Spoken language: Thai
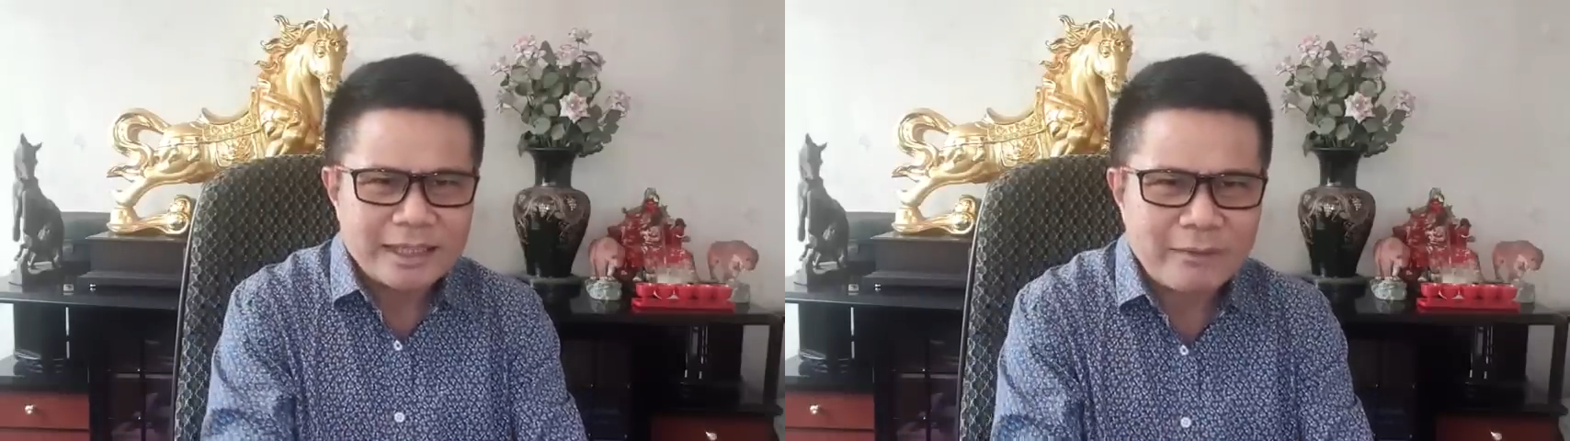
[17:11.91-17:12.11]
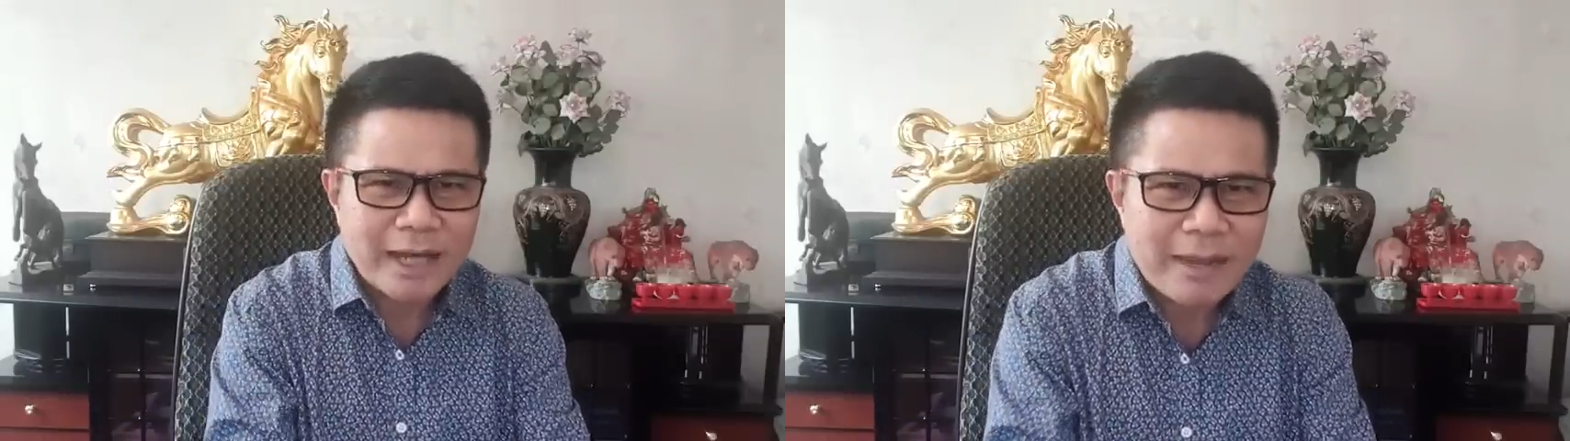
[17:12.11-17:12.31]

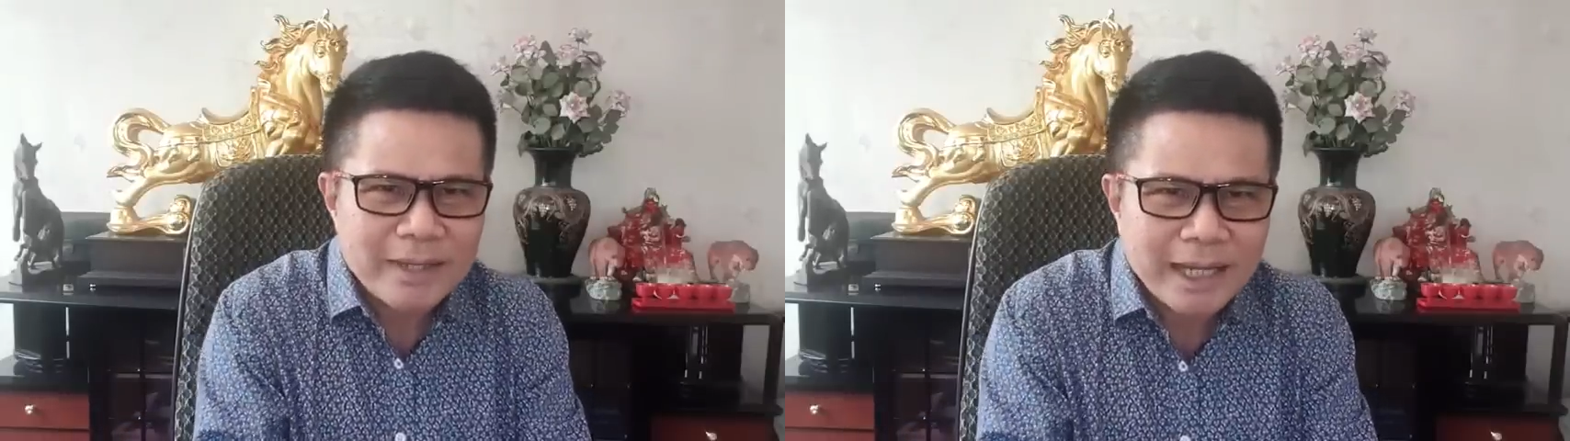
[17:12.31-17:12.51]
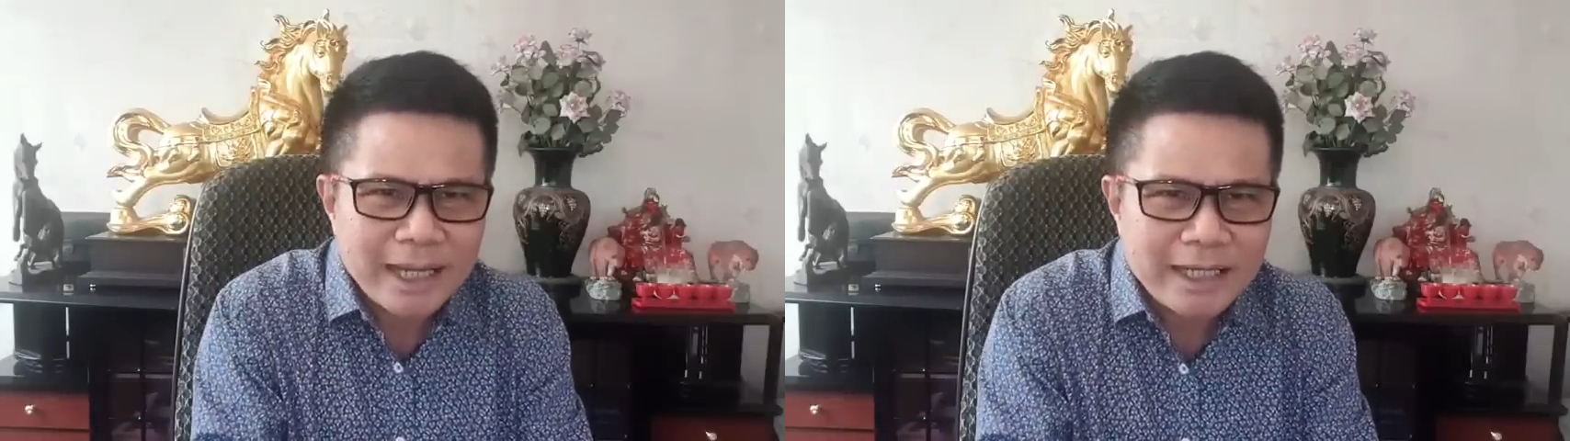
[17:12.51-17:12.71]
ใช้เวลา
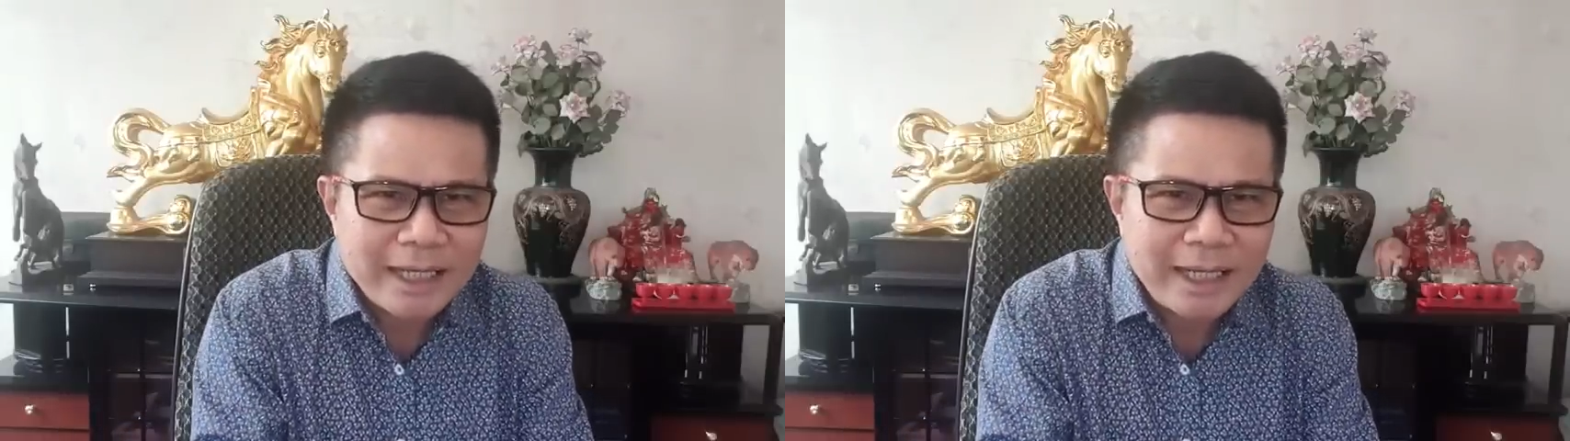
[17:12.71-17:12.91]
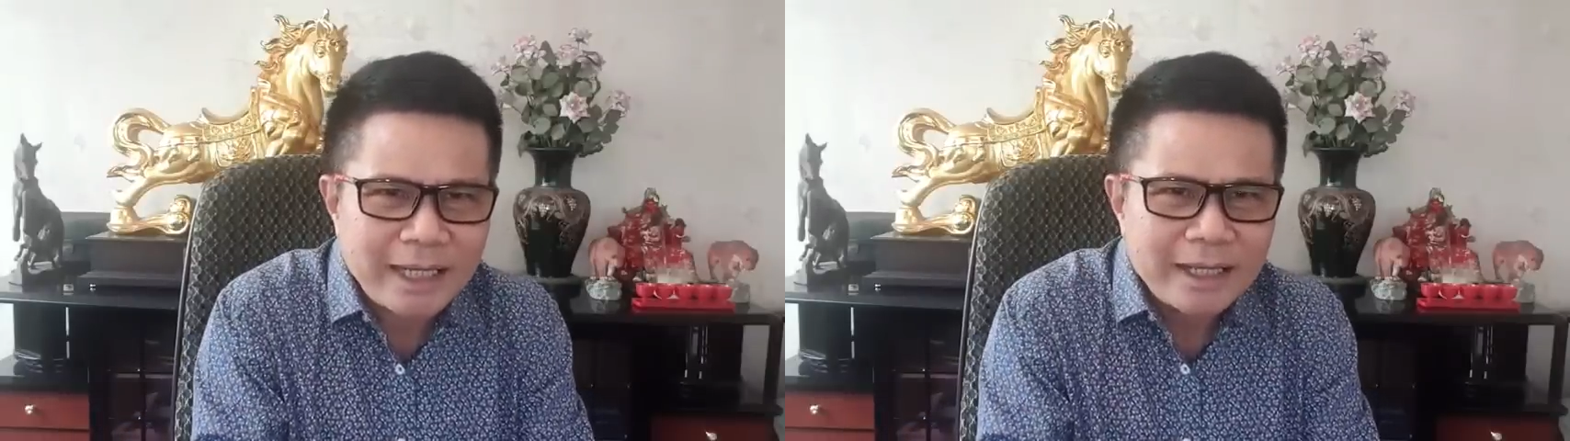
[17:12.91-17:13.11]
เพียงแค่
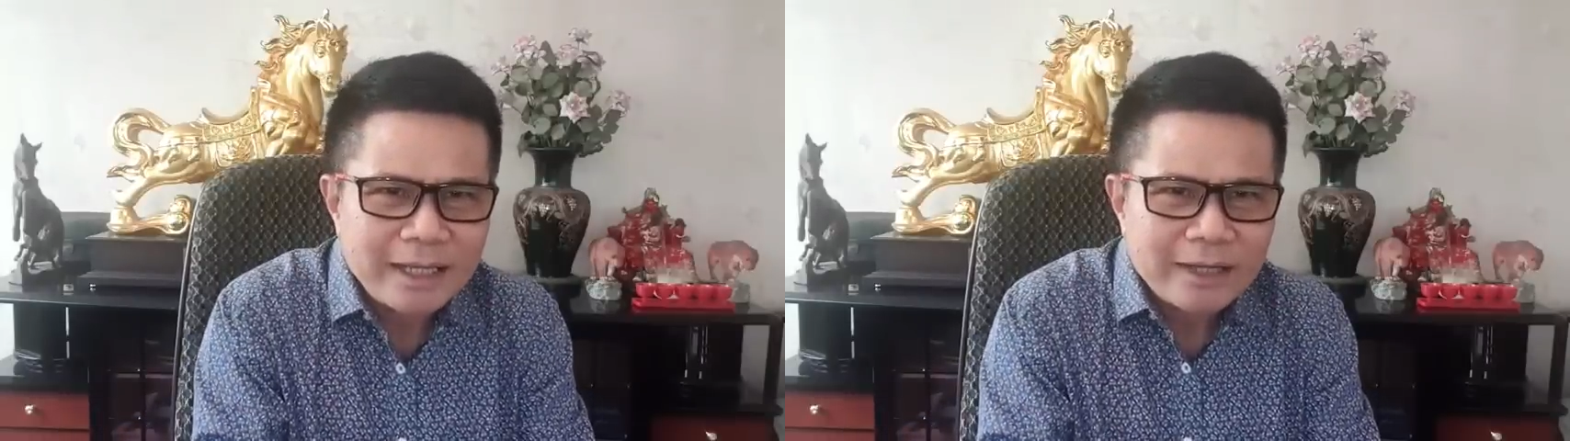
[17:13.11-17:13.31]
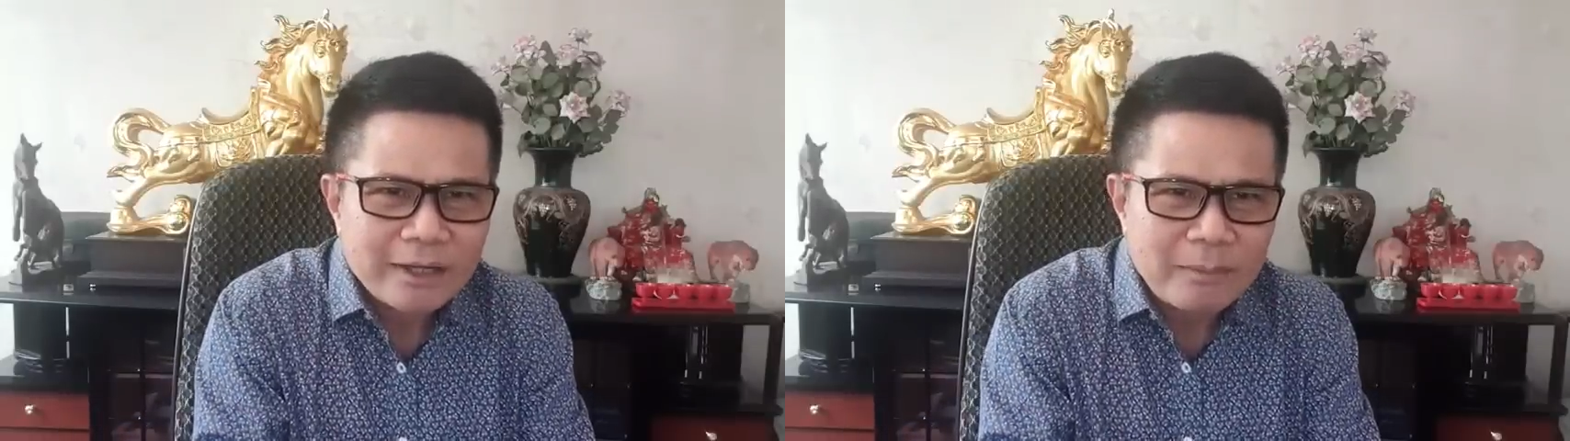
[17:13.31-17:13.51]
นี้
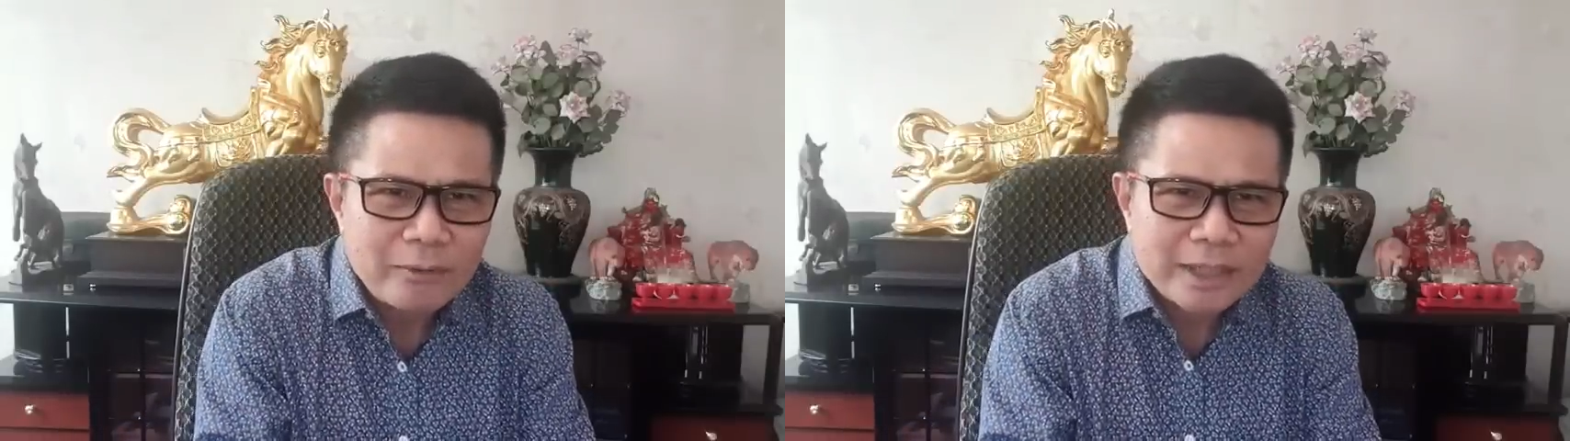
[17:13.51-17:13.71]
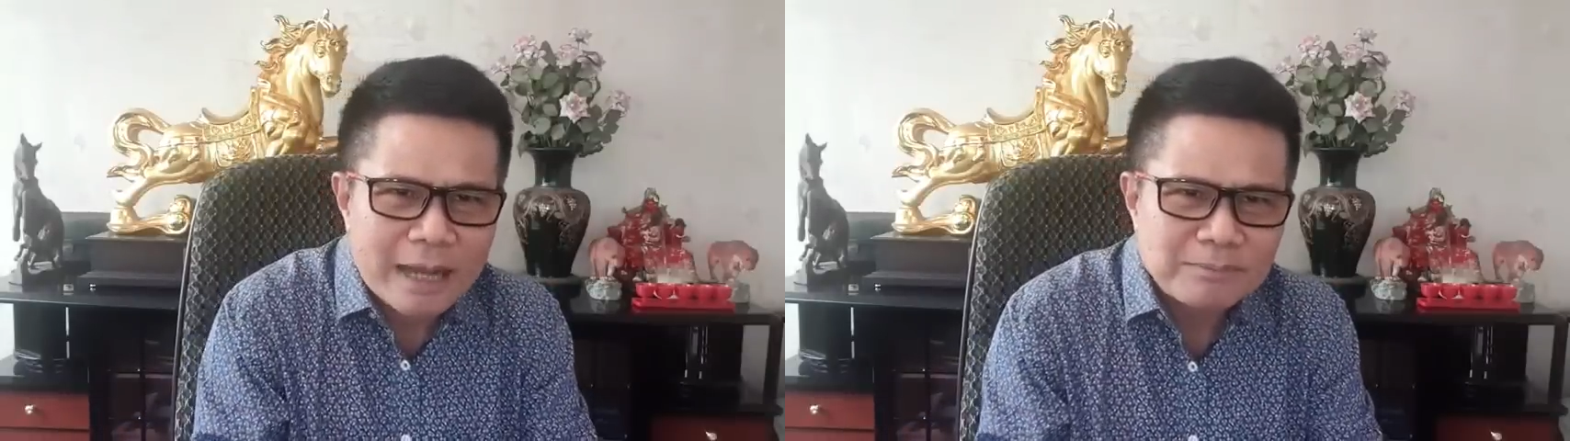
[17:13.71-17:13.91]
ขอบพ
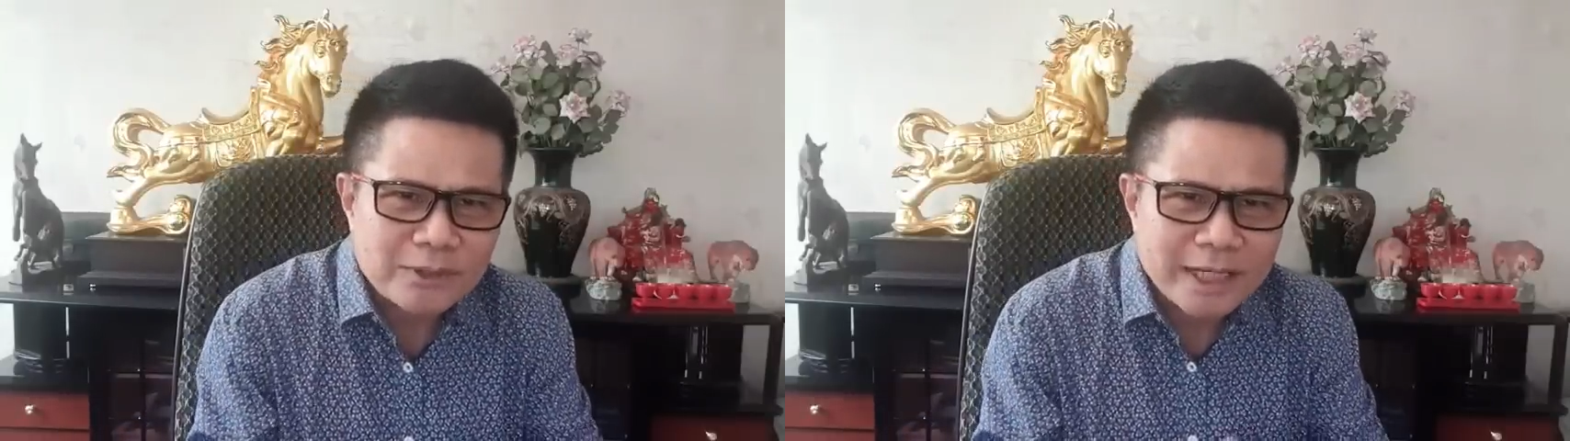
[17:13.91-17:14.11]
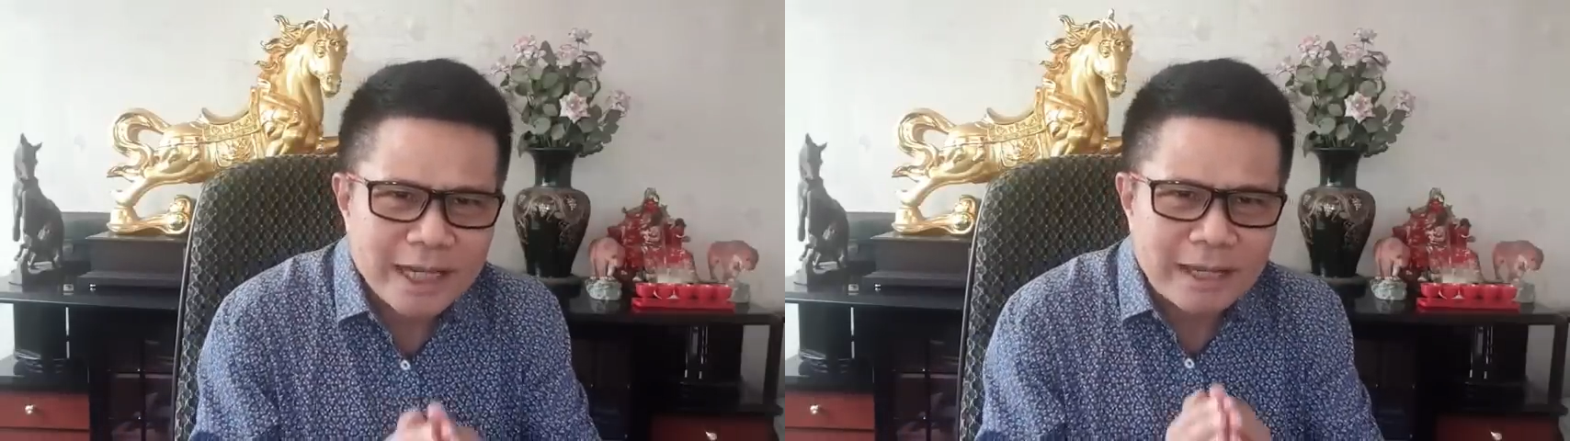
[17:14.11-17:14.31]
ระคุณครับ
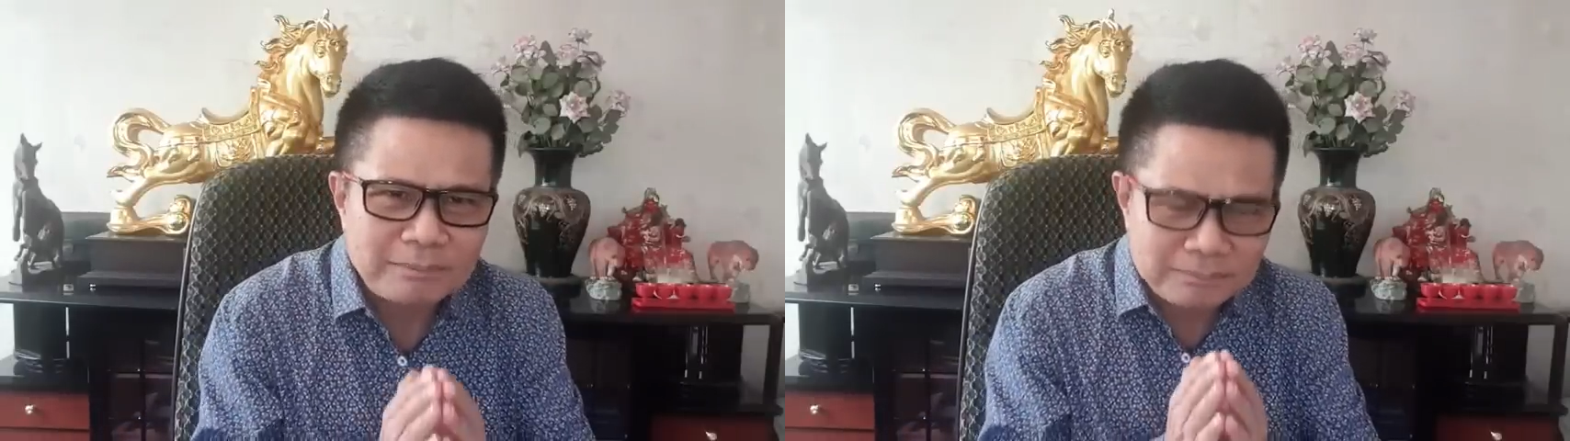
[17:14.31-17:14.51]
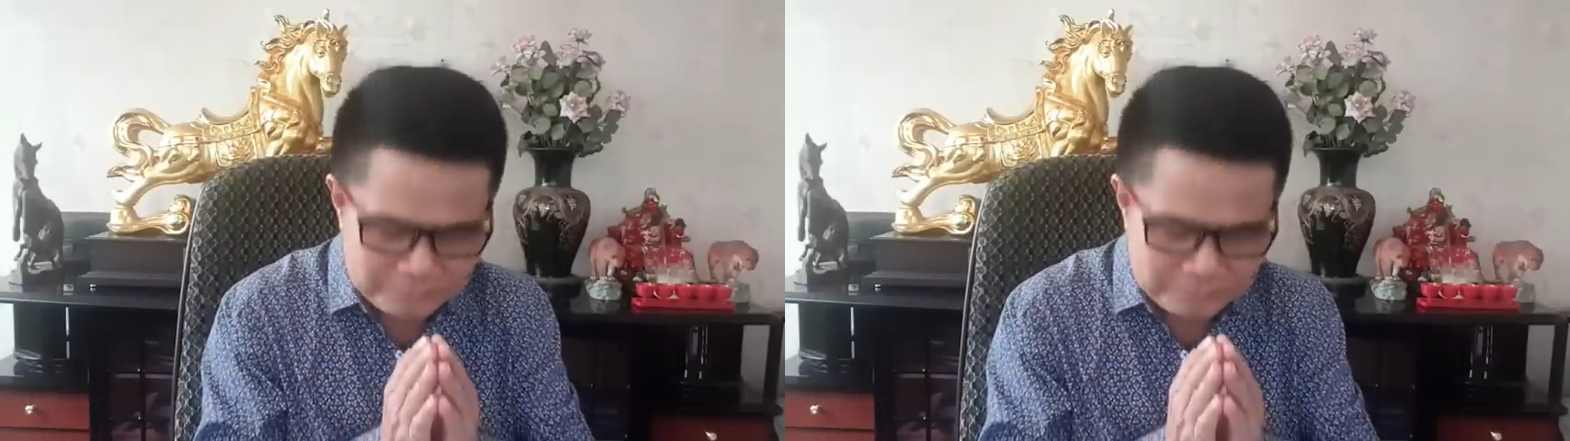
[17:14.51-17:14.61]
สวัสดีครับ